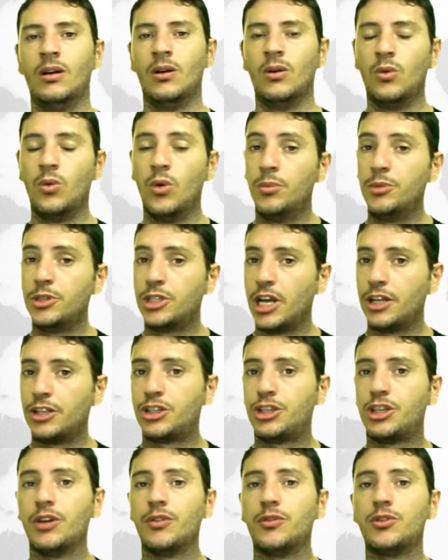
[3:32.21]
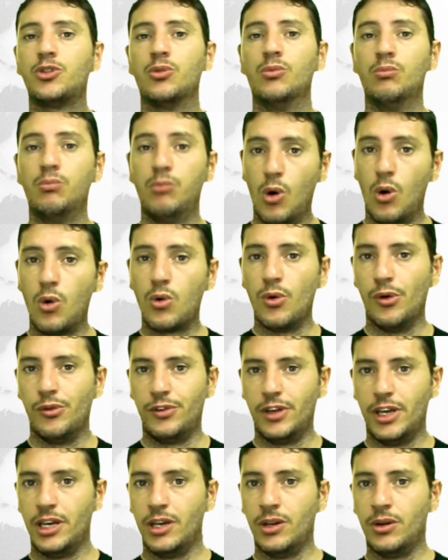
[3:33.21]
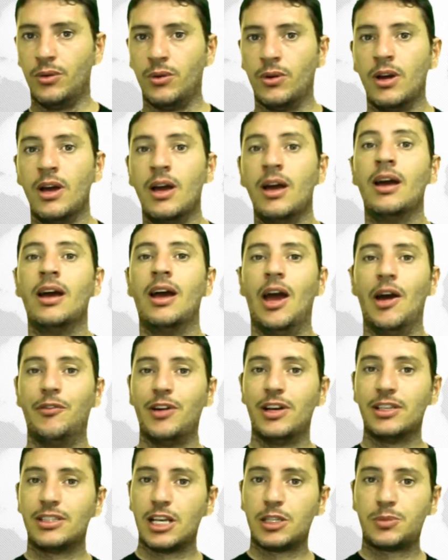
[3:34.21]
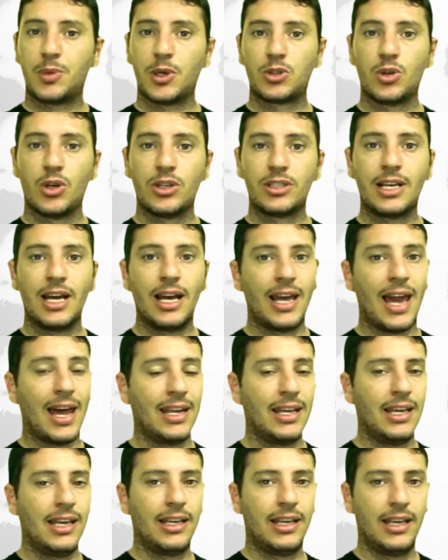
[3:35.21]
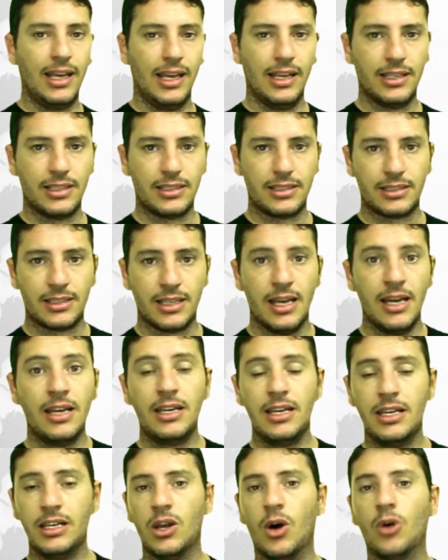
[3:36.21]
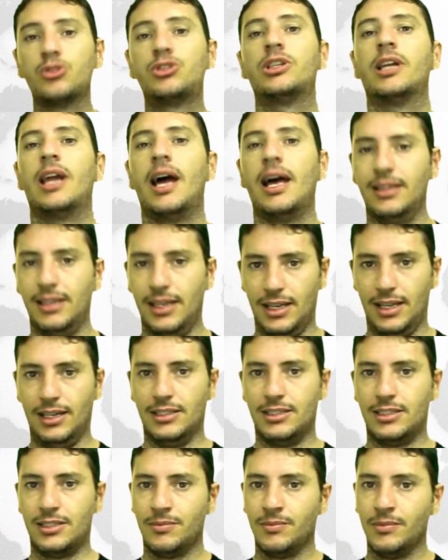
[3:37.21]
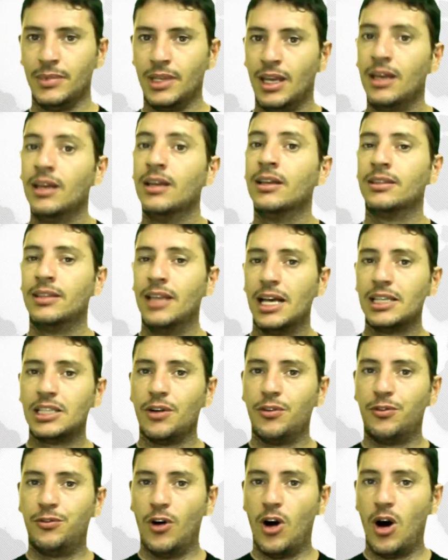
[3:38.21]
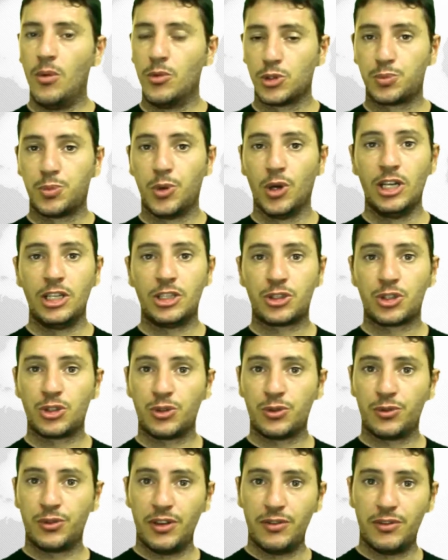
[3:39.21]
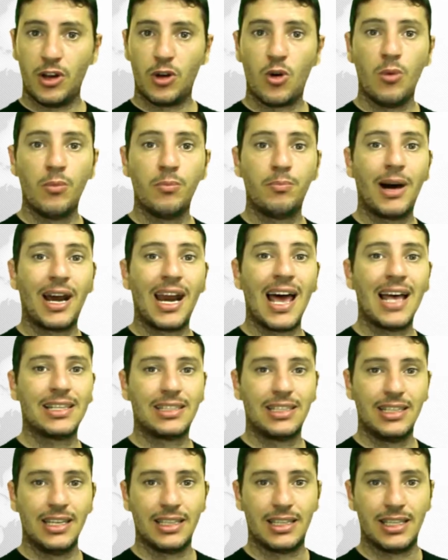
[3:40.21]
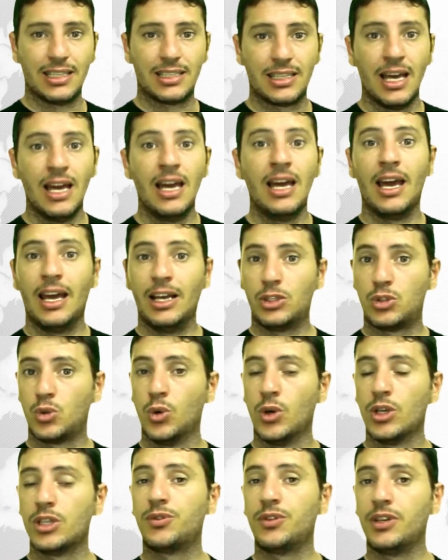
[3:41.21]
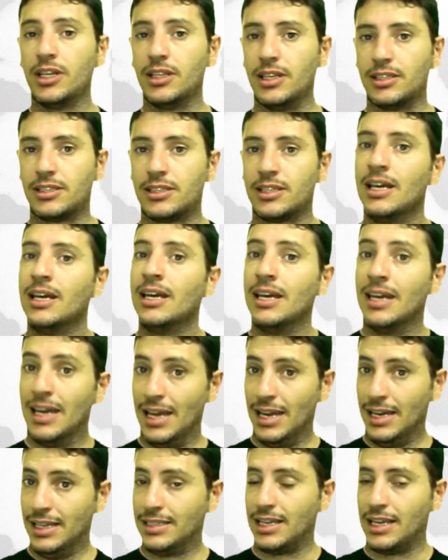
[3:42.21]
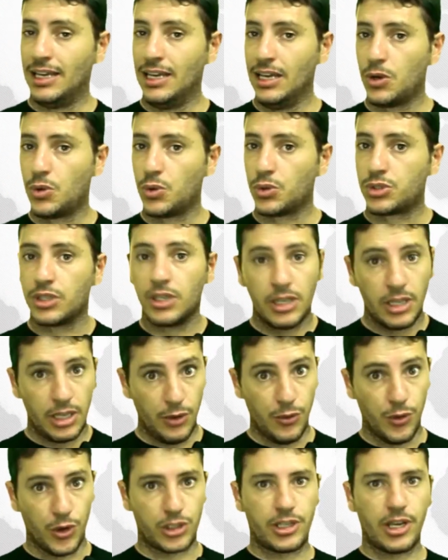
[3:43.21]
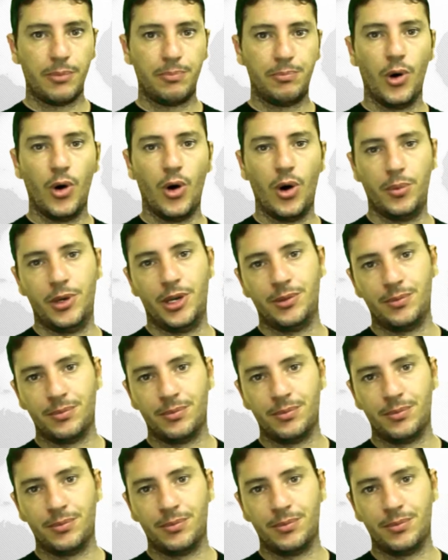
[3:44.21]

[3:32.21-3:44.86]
O objetivo de um bom governo é fazer as pessoas ganharem riquezas e não tirar delas. Dessa forma, os políticos vivem como parasitas em suas vidas, eles ricos e você pobre.